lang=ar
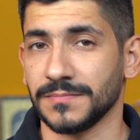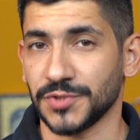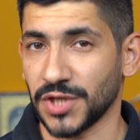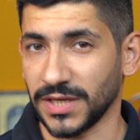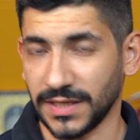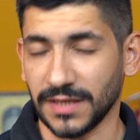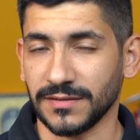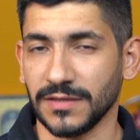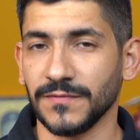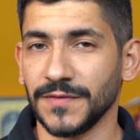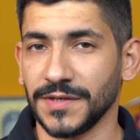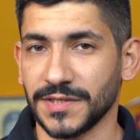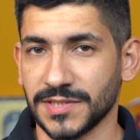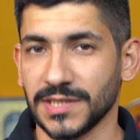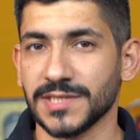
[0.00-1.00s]
بشركه
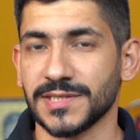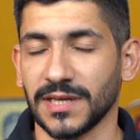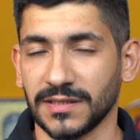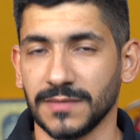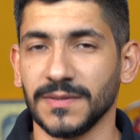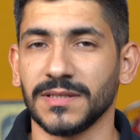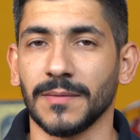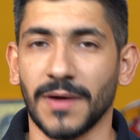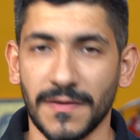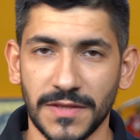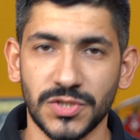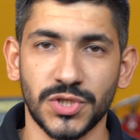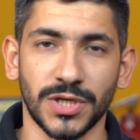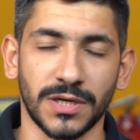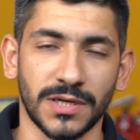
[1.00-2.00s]
انفينكس اللي استخدمتها بهذا
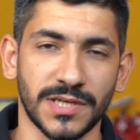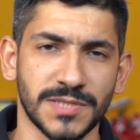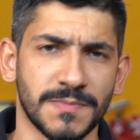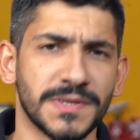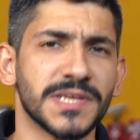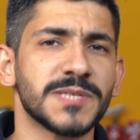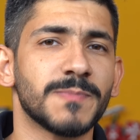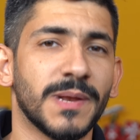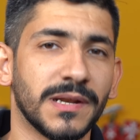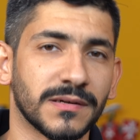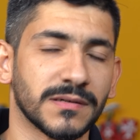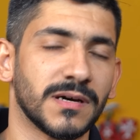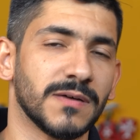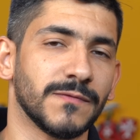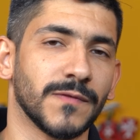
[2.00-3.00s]
الجهاز بالنسبه
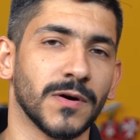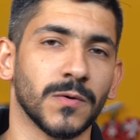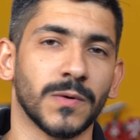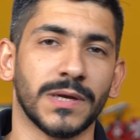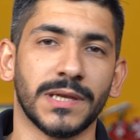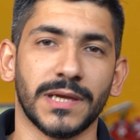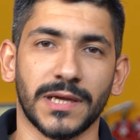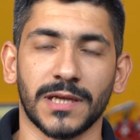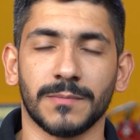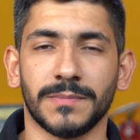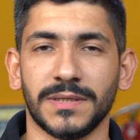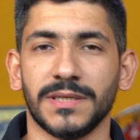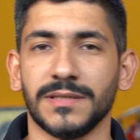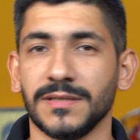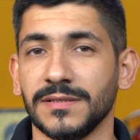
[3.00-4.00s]
للرام فهو ال
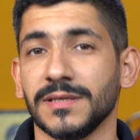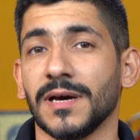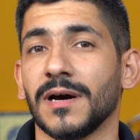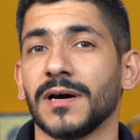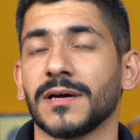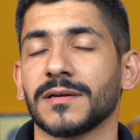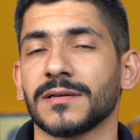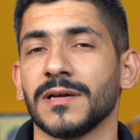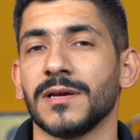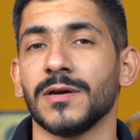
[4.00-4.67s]
LPDDR